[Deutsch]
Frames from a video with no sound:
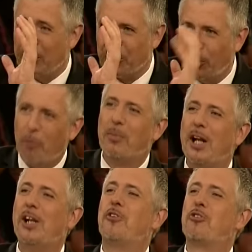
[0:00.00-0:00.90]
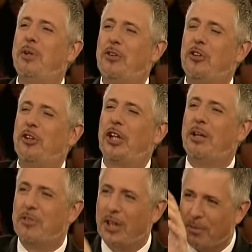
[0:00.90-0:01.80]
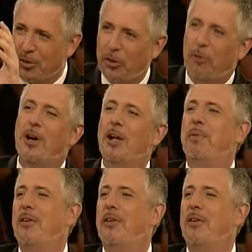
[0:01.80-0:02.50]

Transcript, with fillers: haben es nochmal zur Spitze getrieben, Sie haben es nochmal